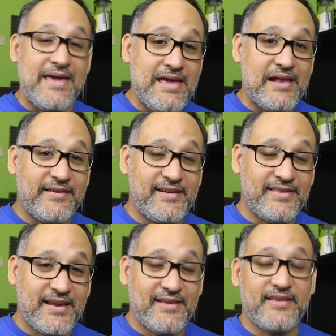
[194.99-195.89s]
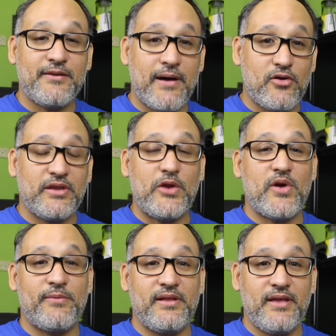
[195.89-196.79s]
Y el serie 3 se va a
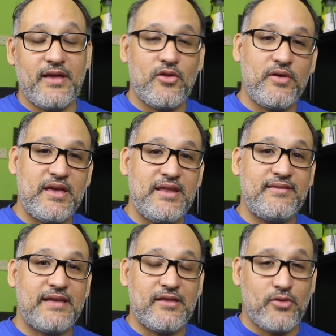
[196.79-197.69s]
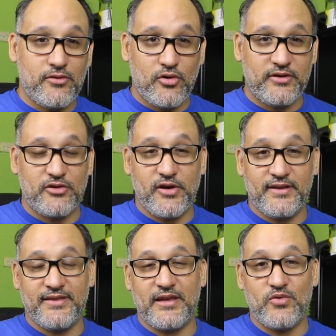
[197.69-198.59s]
continuar vendiendo iniciando en
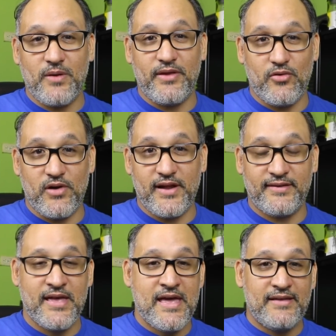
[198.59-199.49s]
279 dólares.